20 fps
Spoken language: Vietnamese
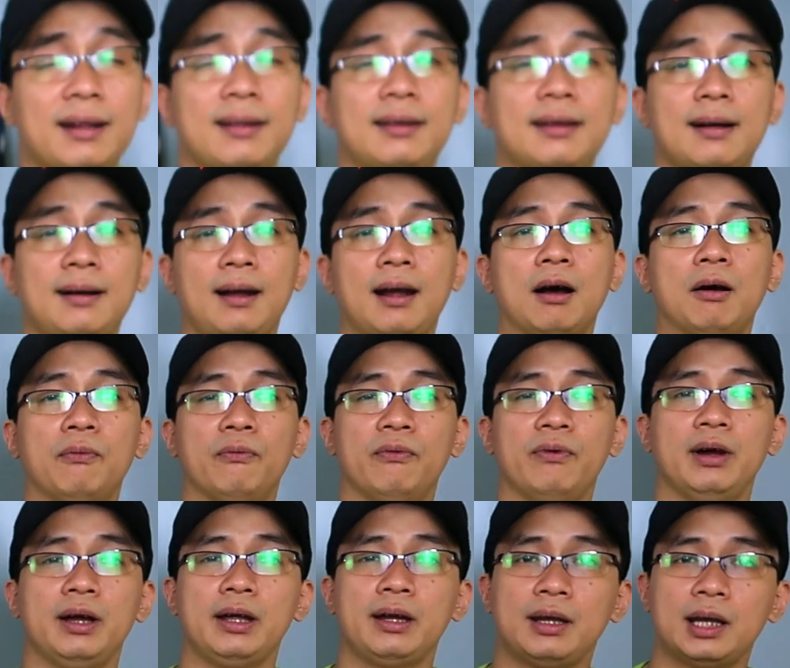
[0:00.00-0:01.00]
nét tương
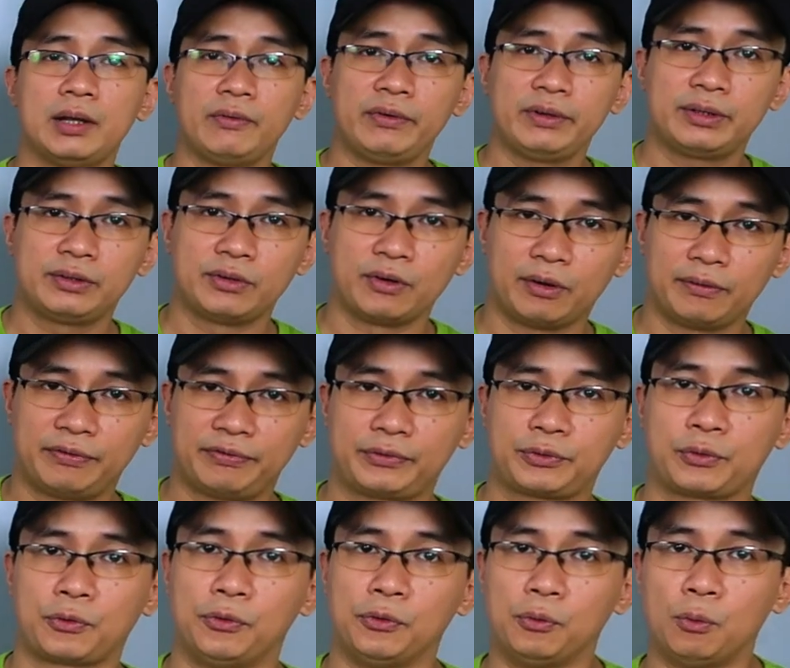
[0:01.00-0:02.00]
đồng với David Dove
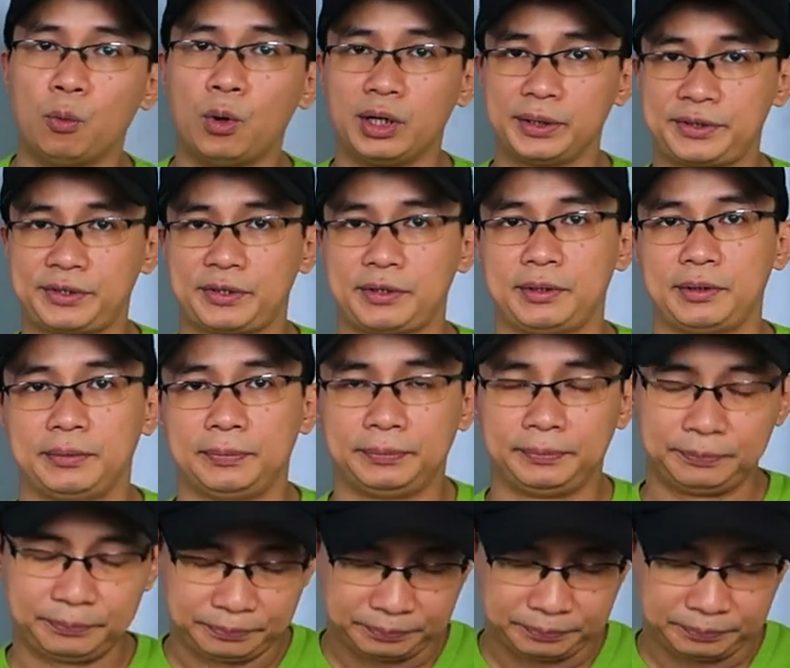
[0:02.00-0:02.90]
Cool Water.